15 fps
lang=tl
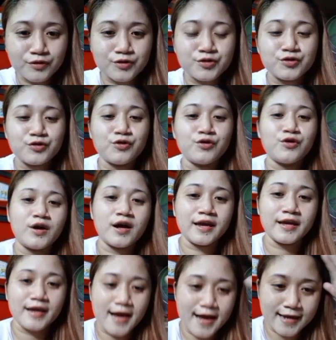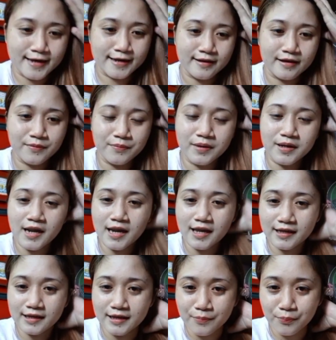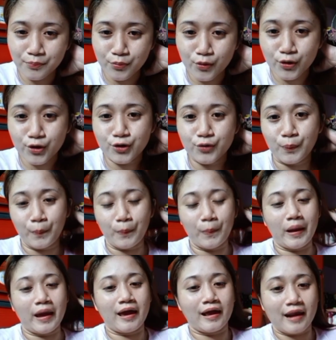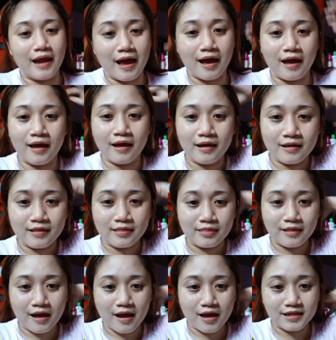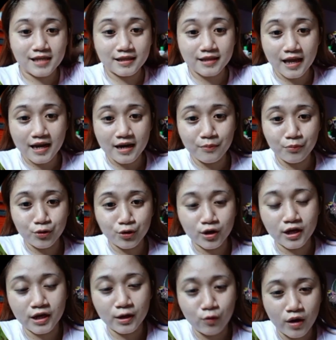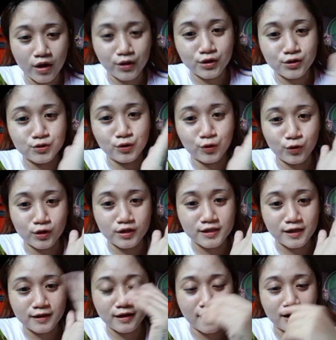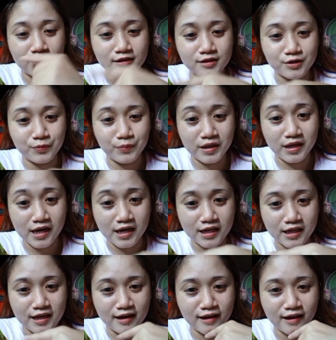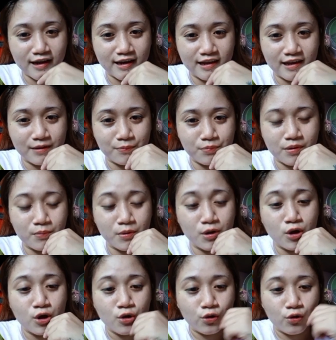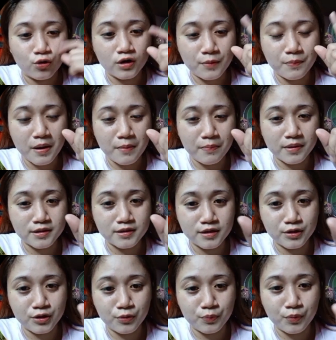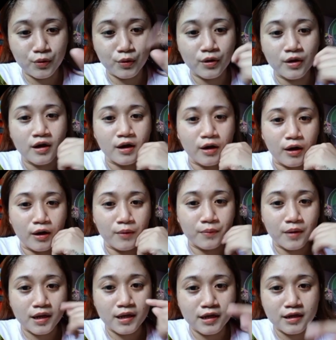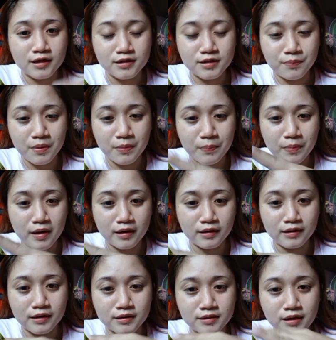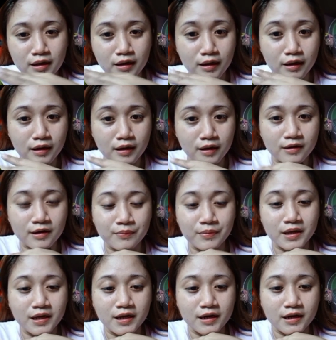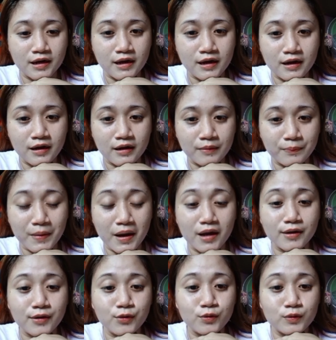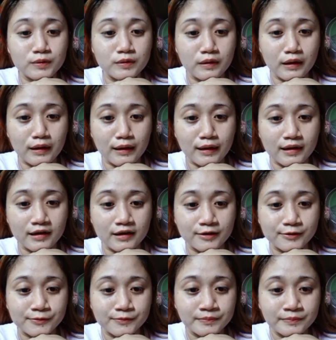So, ayan. Ibinalik niya po yung pera na isang daan lang po yung kinuha niya. So, yung isang daan is ibinalik niya kay Kalinga Prob. Kung napapansin niyo po, um, kanina sa papang niya sa ilang nabigyan ng paayuda ay